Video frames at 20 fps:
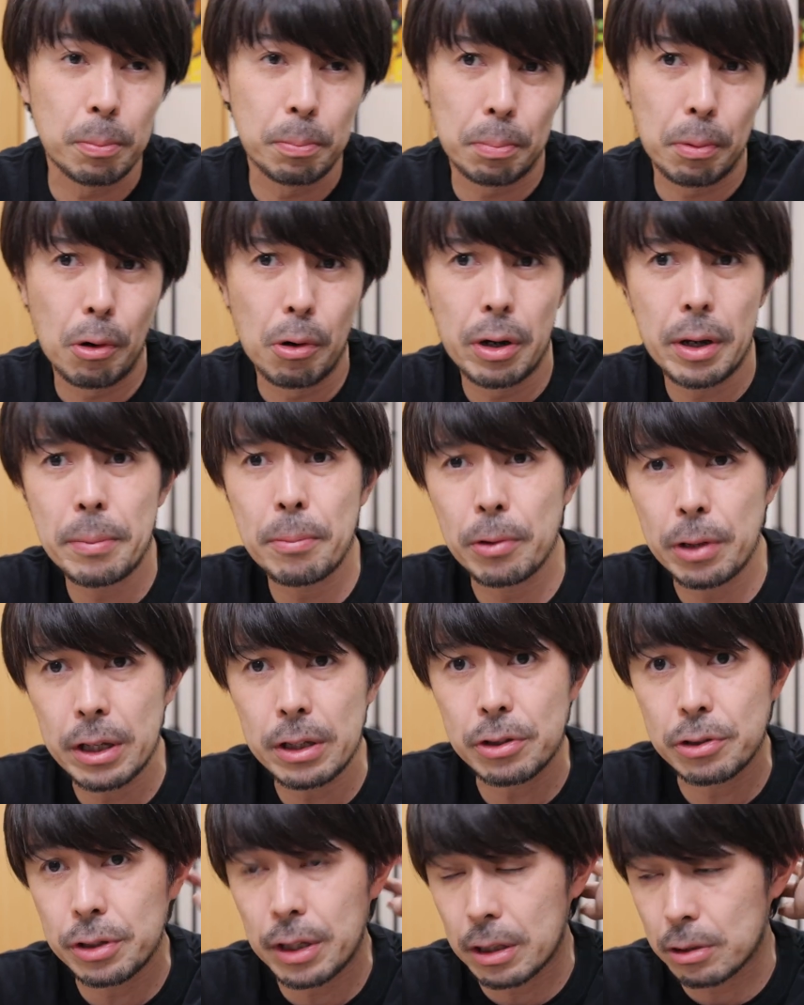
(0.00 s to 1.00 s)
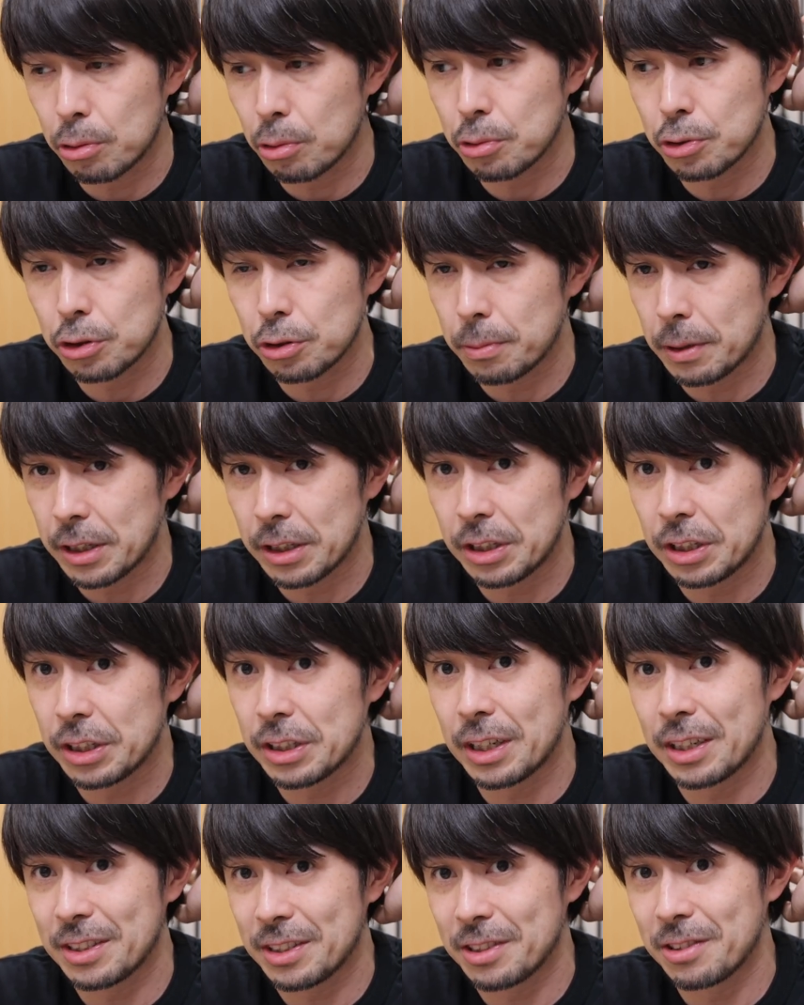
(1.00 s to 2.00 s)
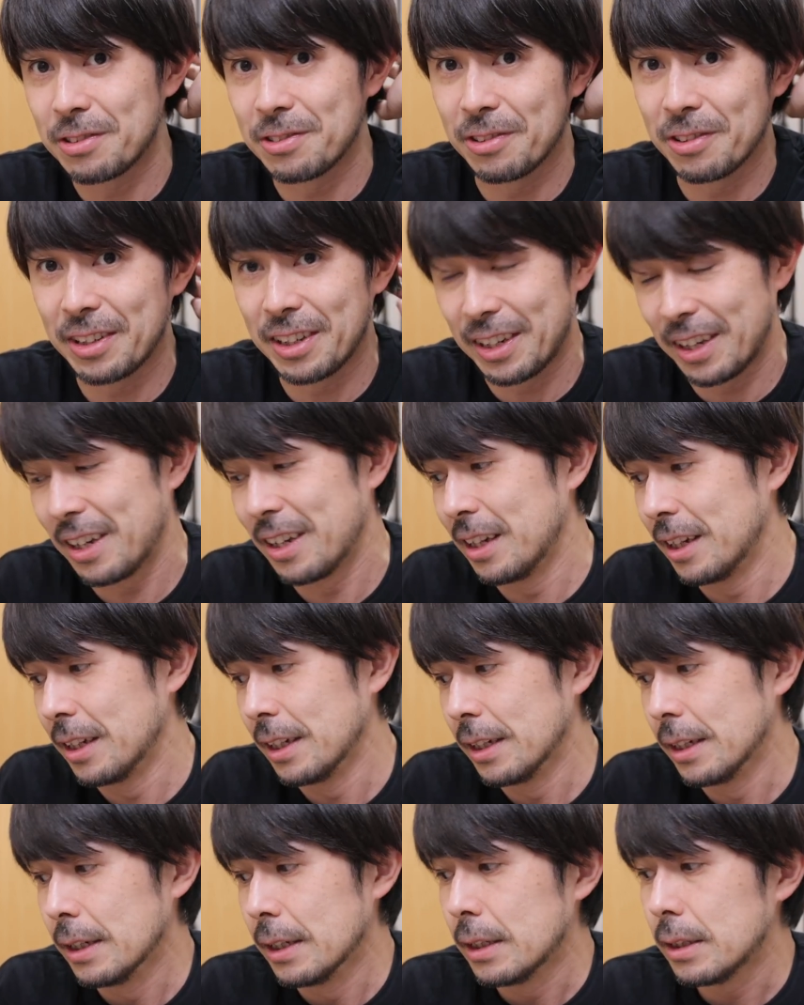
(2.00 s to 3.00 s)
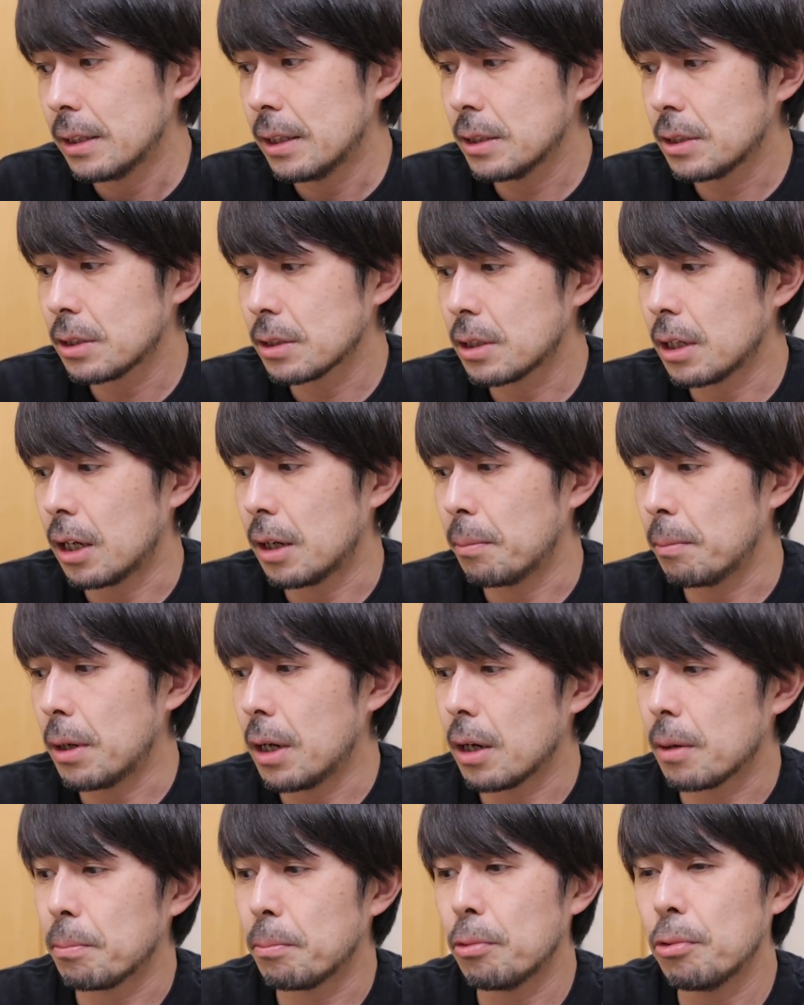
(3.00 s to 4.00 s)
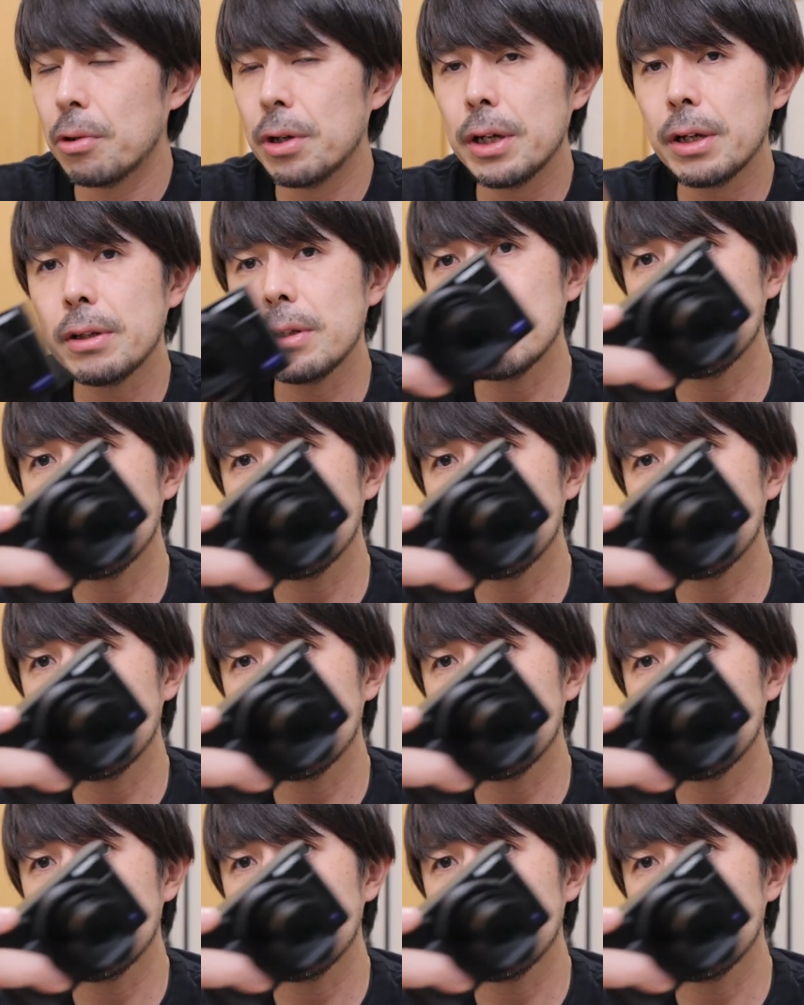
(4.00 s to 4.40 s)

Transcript: 望遠もね960まで効いたりするのでね、ですがまあ望遠